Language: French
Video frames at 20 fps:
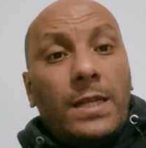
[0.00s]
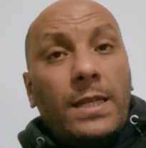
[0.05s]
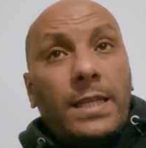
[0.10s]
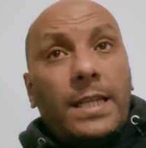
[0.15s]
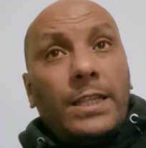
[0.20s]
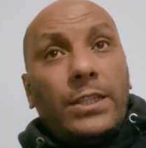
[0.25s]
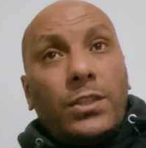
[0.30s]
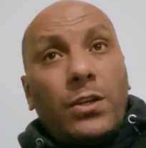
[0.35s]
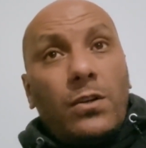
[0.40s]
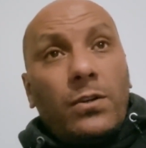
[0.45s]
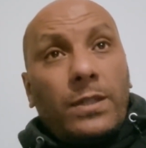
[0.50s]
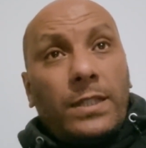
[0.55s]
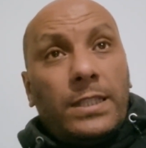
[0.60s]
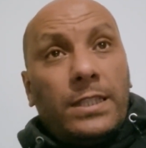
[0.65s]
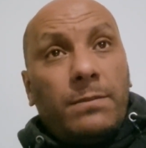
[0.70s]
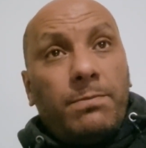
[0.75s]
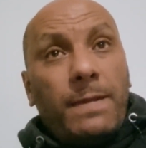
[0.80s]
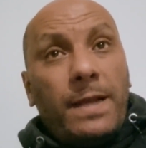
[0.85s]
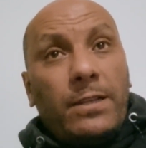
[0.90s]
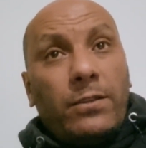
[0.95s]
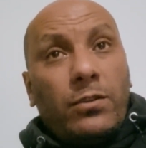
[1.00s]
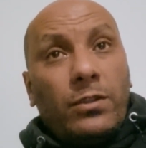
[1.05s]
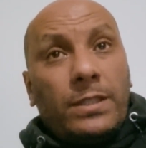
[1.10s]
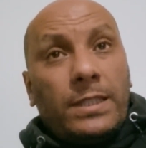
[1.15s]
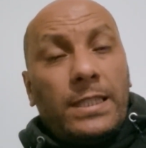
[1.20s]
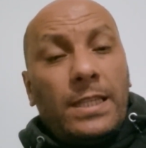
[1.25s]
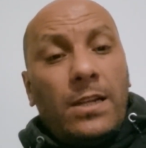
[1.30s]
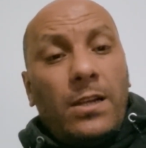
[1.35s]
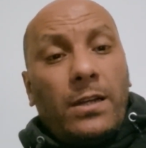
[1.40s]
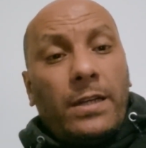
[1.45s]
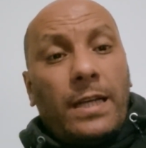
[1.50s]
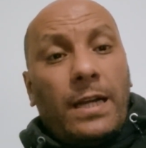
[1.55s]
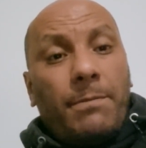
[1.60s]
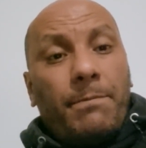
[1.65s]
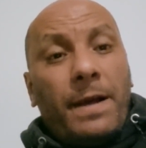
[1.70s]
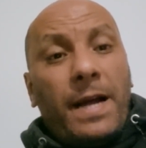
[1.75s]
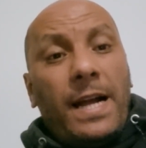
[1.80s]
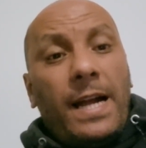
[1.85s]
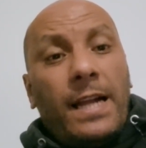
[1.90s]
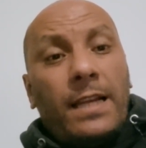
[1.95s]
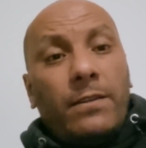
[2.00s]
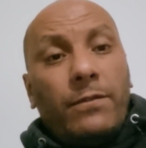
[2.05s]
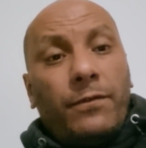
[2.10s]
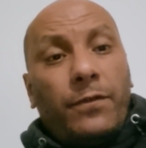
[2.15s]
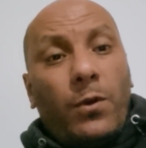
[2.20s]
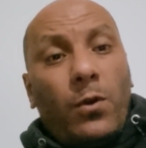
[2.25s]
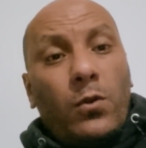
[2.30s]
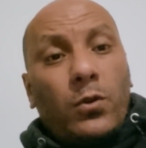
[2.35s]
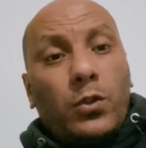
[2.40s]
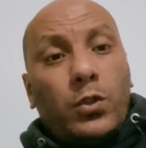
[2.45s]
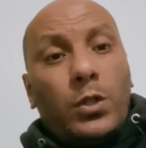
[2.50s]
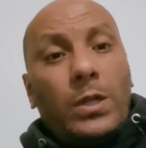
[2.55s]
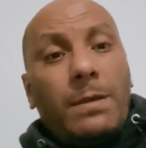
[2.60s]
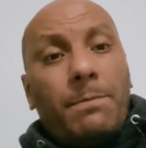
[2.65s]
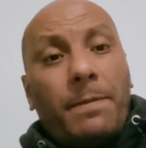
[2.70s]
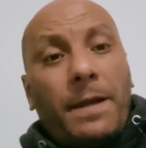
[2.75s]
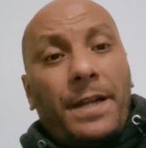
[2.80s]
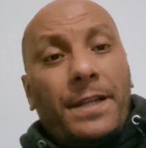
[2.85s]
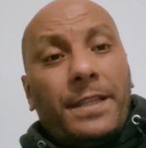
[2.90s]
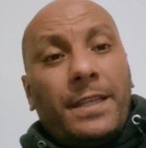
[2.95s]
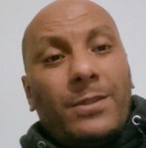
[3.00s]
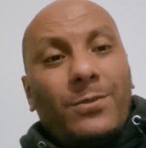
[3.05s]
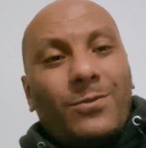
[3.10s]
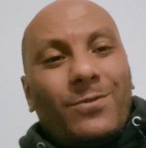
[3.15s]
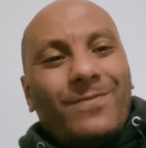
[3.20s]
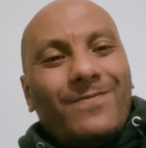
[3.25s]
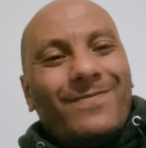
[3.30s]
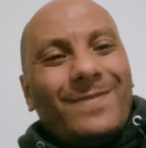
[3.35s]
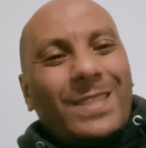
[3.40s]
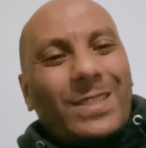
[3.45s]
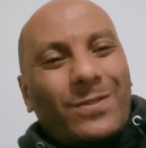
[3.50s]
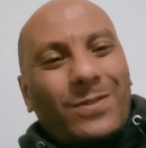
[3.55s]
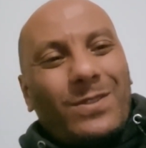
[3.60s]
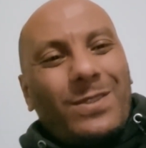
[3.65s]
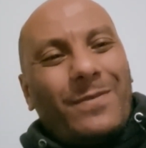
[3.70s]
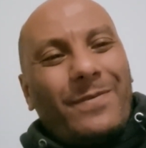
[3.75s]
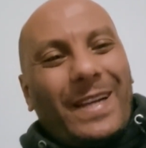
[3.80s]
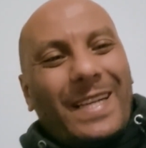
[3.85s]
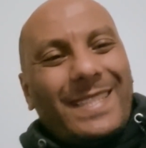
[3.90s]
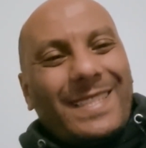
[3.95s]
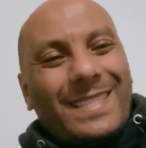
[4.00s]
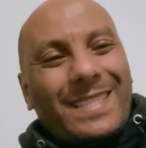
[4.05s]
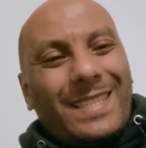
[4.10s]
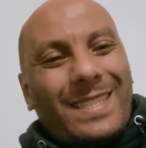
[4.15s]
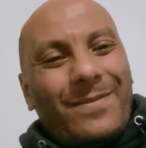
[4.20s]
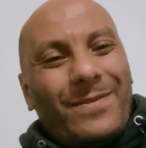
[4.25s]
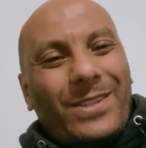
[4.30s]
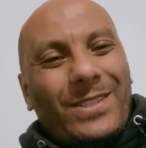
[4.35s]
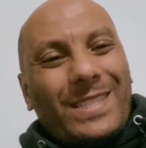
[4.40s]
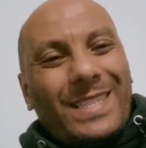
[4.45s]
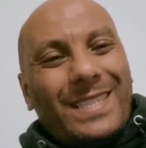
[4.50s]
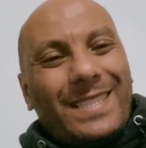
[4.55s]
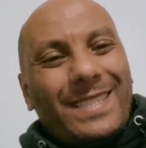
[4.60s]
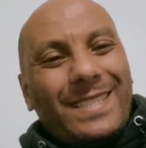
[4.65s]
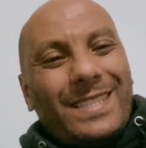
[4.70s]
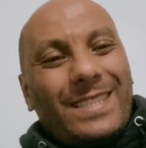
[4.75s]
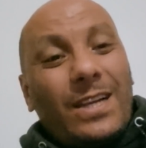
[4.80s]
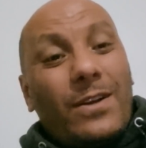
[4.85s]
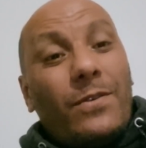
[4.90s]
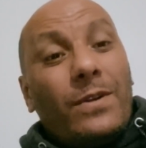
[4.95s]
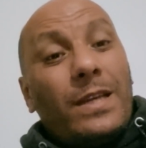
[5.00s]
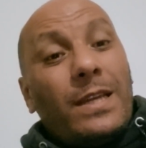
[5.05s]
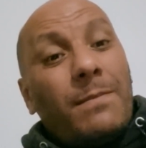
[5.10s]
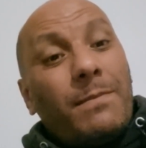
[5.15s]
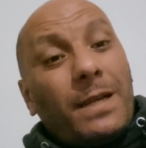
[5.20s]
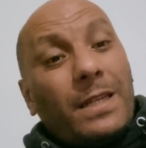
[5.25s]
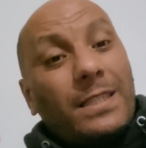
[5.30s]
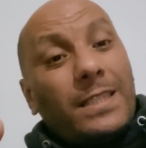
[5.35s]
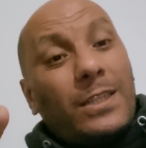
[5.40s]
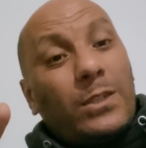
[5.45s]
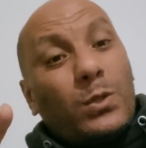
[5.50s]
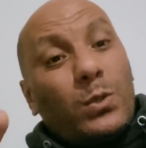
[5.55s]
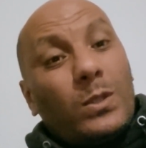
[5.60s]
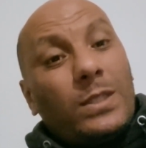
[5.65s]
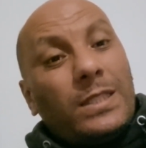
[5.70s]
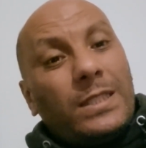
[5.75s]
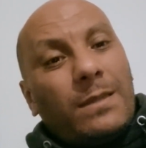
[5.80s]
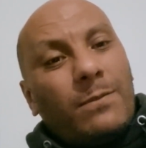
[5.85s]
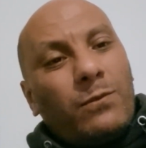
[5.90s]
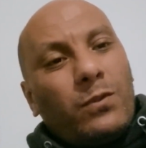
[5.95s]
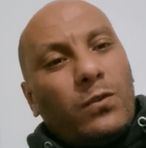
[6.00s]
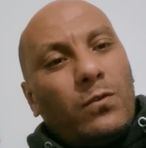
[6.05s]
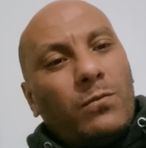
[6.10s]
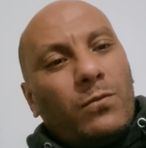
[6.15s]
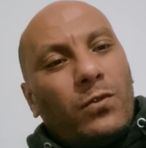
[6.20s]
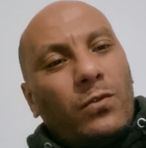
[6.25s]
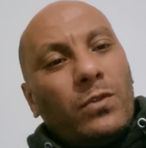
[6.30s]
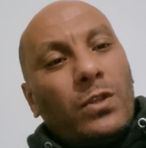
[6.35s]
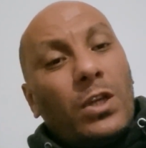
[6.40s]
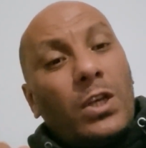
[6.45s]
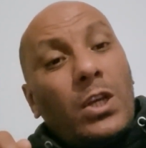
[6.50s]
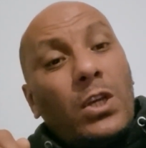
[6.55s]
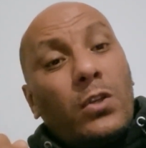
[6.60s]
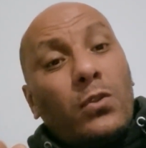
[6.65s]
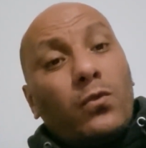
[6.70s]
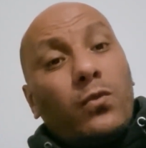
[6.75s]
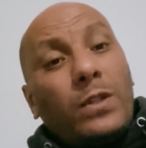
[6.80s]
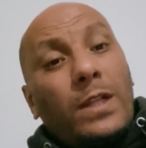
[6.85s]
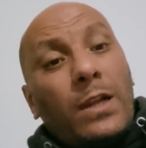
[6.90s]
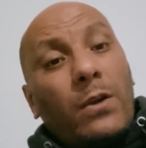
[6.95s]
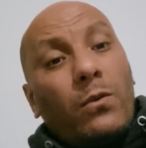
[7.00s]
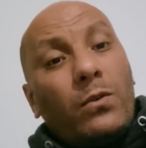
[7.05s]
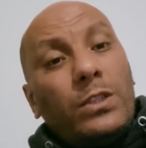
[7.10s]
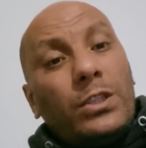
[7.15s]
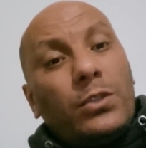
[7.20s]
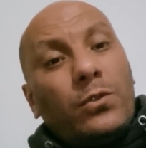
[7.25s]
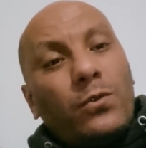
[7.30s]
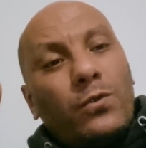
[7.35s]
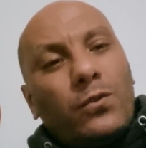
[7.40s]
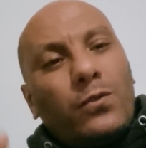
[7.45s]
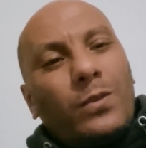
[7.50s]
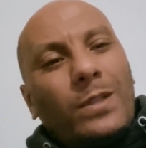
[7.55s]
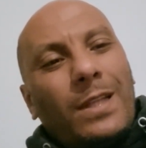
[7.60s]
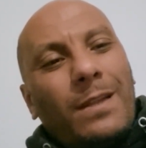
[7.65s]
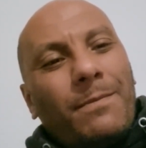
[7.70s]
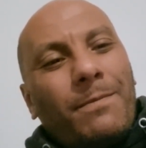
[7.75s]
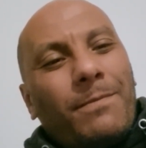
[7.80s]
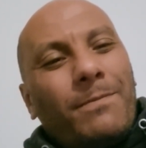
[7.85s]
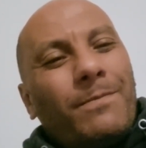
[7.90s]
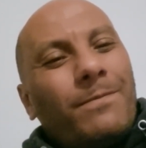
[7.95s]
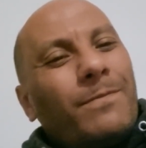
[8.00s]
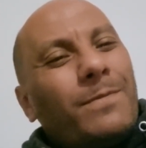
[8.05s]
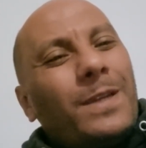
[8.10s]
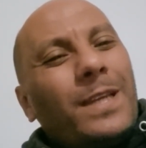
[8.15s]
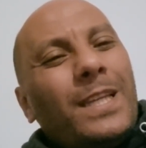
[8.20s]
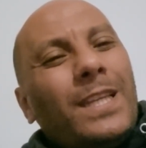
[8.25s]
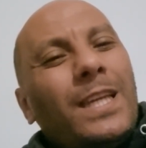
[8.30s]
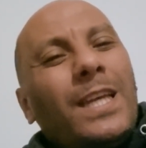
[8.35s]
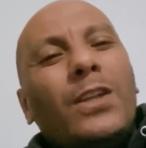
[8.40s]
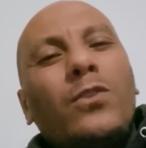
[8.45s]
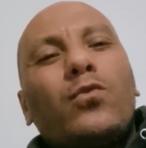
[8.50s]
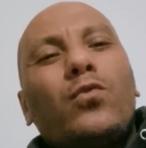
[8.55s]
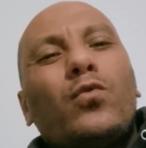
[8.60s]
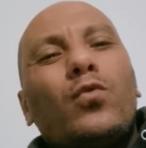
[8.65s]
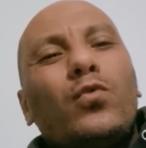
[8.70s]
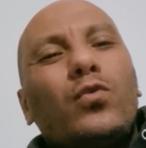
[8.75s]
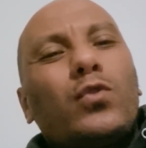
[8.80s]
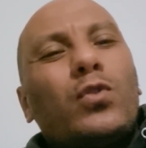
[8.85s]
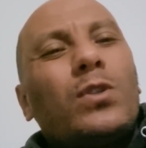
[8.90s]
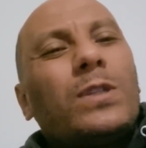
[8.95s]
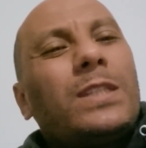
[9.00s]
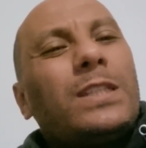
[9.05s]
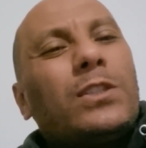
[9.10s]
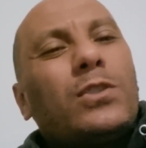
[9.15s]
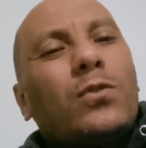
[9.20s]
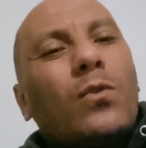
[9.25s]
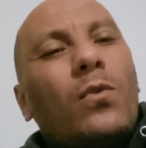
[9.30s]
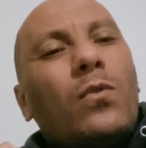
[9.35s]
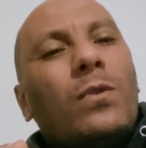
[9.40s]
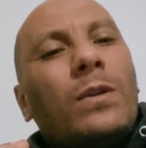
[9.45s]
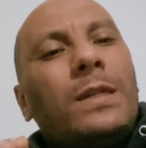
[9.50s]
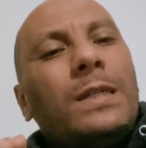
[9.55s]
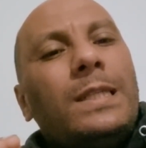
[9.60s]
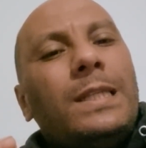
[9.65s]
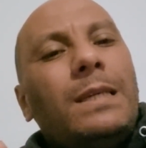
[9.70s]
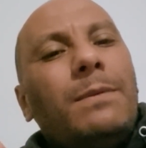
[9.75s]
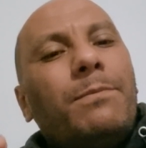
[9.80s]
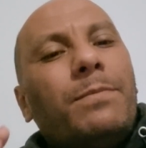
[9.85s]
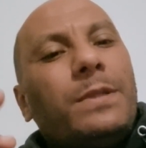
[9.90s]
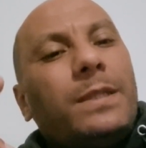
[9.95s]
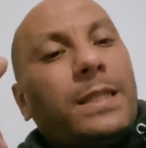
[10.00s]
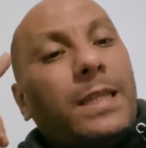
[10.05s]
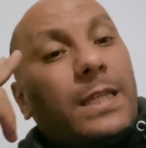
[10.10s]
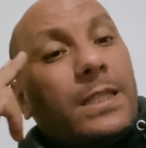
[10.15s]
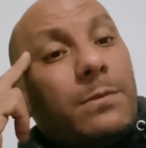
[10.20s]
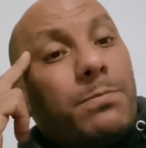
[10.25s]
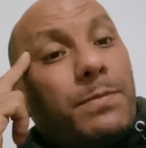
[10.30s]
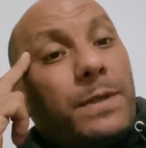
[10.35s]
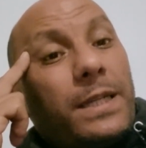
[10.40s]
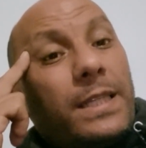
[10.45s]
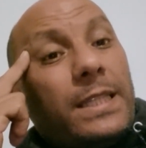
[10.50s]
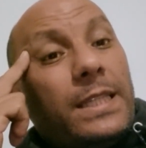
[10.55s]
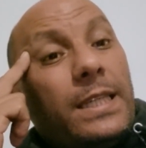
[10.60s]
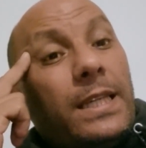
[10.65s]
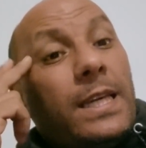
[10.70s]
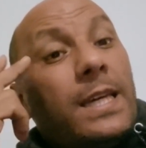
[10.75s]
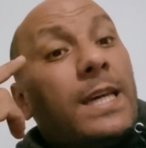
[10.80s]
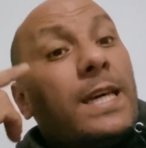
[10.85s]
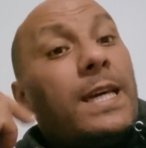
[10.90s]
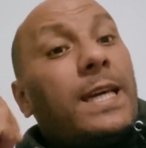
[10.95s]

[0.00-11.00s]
Les gens qui se mettent de ce qui leur regarde pas, elles vous faire enculer par un dindon. Je vous embrasse, c'était Marseille. Ciao. Et merci à ceux qui aiment tout le monde, toutes les religions, tous les pays et tous ceux qui sont libres d'esprit